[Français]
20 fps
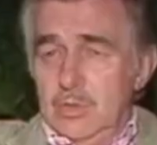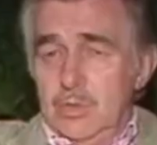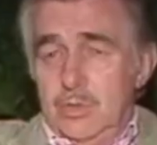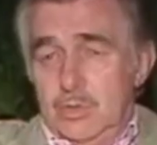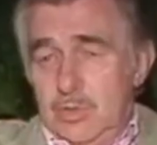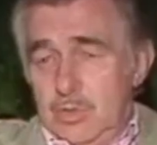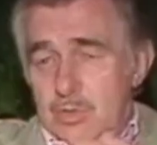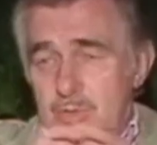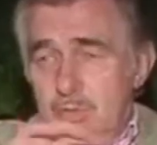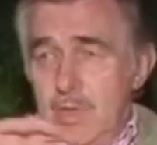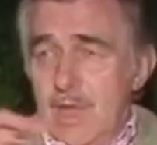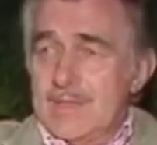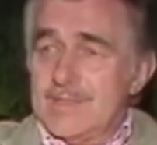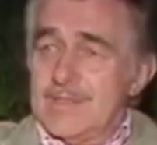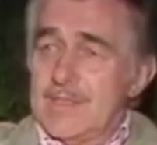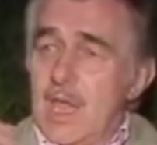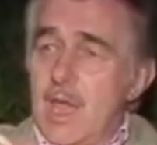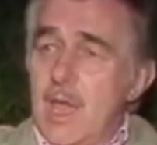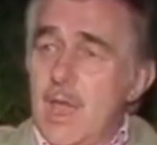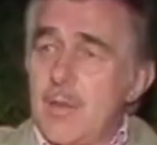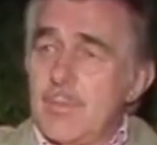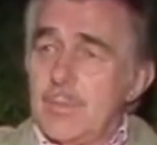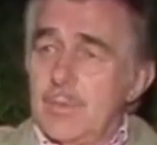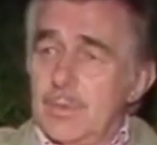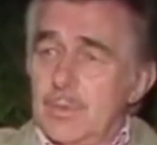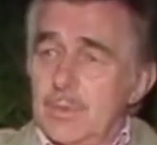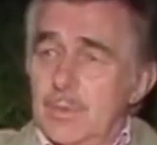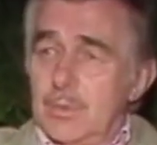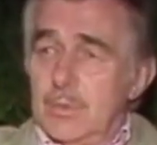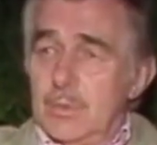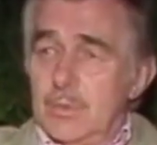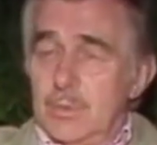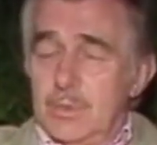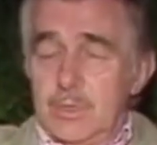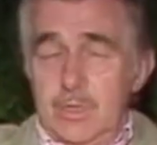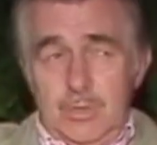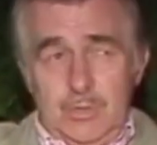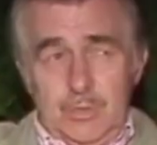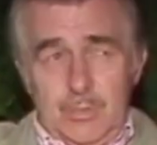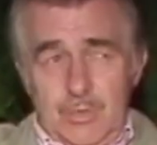C'est une histoire simple euh,
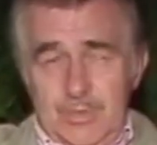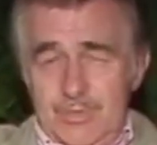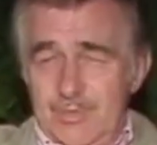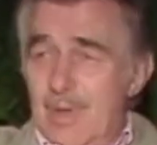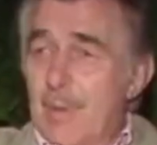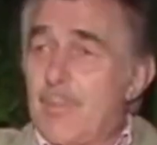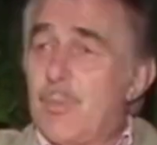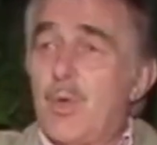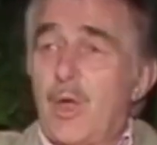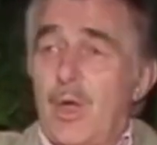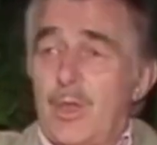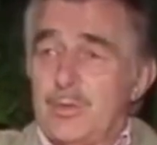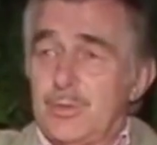qui, je pense, fera peur